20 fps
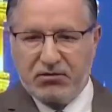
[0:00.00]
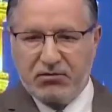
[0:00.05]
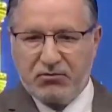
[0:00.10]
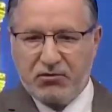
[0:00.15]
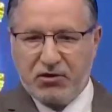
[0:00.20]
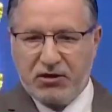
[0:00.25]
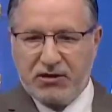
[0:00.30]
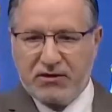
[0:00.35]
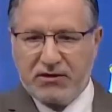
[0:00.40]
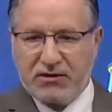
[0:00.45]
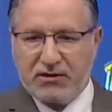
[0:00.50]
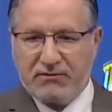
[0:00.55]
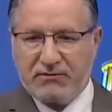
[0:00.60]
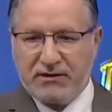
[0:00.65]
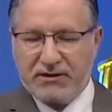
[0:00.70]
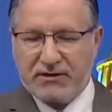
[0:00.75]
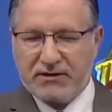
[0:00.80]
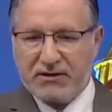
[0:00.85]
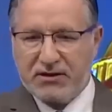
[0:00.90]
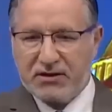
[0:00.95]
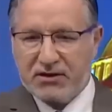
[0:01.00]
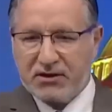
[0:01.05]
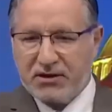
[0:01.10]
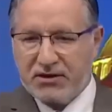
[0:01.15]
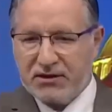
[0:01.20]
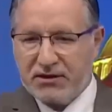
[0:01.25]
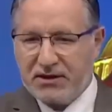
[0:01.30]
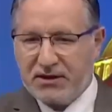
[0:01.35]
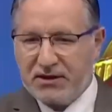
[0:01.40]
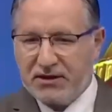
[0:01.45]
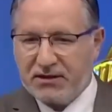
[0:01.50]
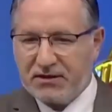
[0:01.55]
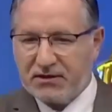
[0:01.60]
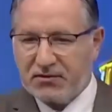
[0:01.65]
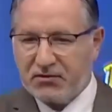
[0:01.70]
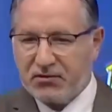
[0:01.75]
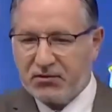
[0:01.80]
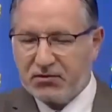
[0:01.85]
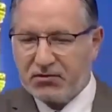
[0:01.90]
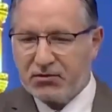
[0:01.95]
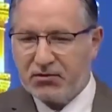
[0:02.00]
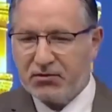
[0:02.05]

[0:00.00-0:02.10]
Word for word: muradını da versin inşallah hayırlısı Amin, olsun.